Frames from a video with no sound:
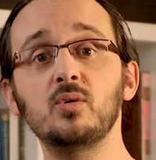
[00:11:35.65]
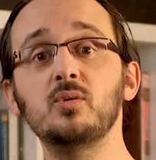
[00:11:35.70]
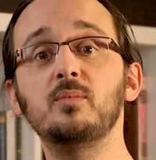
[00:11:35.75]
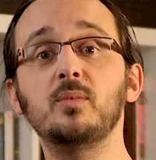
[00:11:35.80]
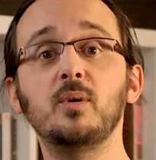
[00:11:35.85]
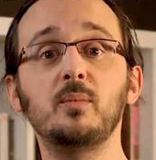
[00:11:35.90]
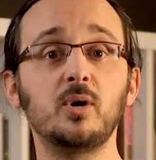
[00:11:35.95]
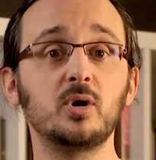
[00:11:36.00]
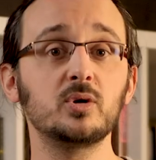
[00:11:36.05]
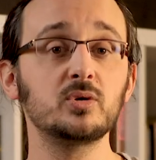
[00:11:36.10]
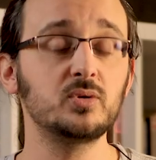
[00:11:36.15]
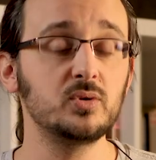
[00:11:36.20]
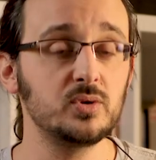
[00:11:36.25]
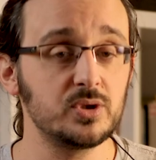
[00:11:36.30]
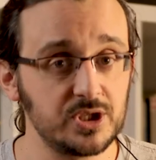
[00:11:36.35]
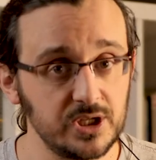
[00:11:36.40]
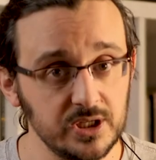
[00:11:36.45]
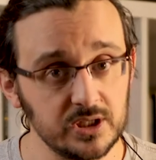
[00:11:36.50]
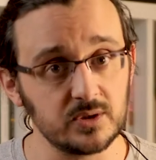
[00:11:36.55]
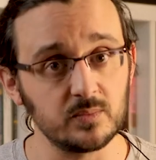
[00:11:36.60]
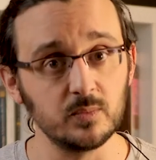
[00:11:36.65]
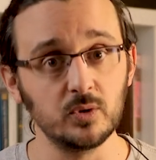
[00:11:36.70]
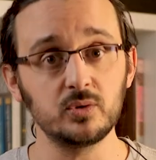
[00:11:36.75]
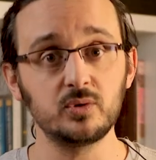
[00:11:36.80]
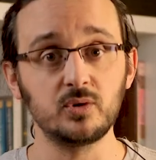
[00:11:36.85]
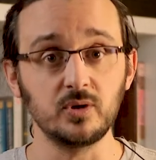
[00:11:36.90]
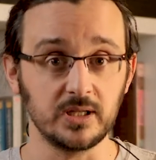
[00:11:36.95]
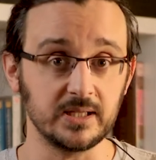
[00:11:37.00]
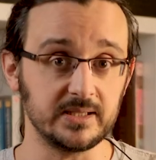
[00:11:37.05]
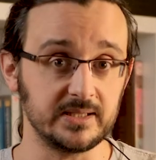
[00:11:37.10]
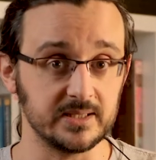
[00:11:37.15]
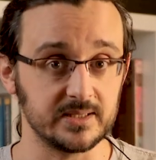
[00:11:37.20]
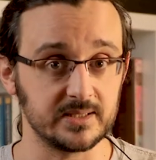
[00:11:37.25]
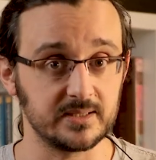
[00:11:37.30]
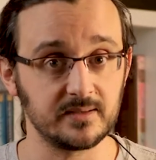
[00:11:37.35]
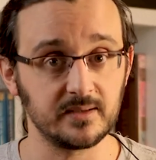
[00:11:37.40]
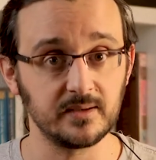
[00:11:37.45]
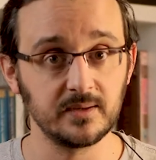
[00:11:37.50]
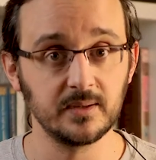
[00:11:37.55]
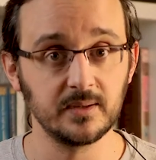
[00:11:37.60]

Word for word: au moment du schisme donatiste.